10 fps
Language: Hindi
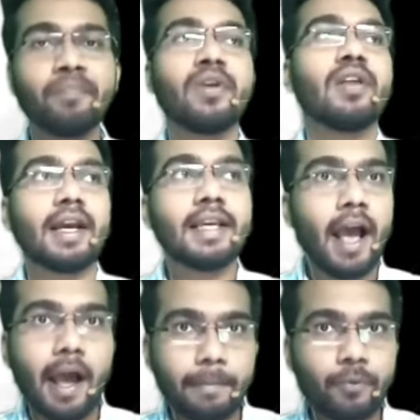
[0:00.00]
ताकि
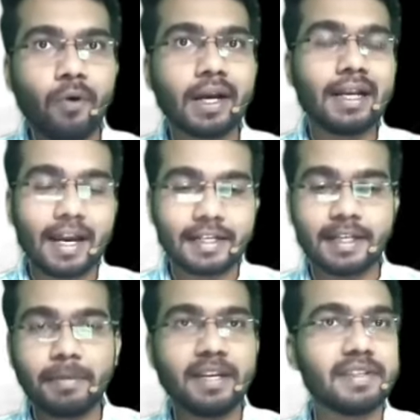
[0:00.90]
आपको अगर लास्ट डे
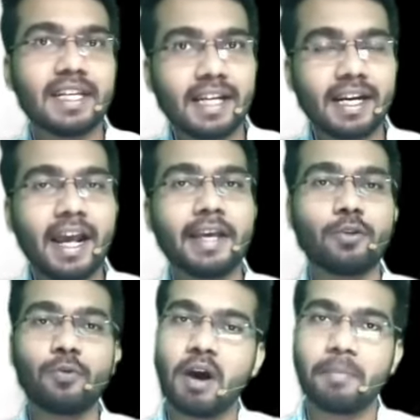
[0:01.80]
में रिविजन करना है तो
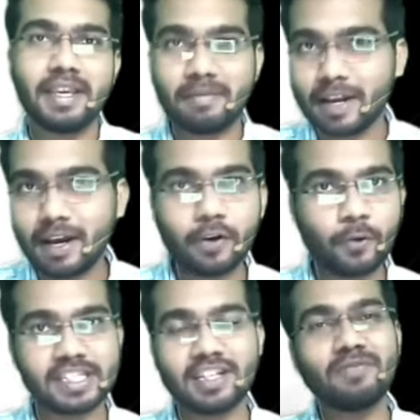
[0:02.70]
वहाँ पे ये वाला
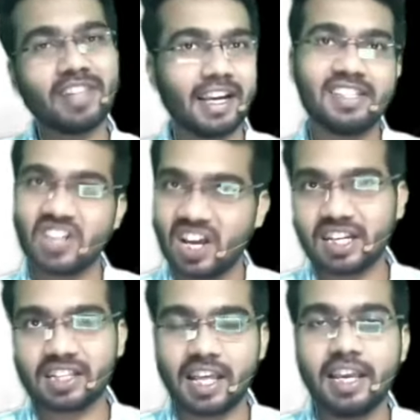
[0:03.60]
क्वेश्चन आप देख के जा
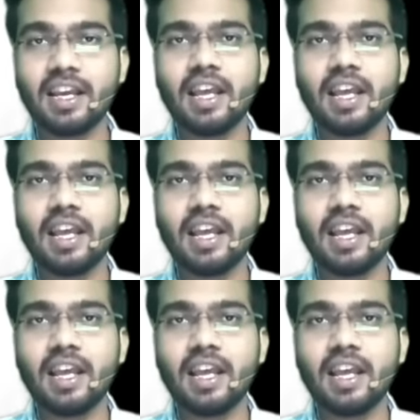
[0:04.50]
सकते हैं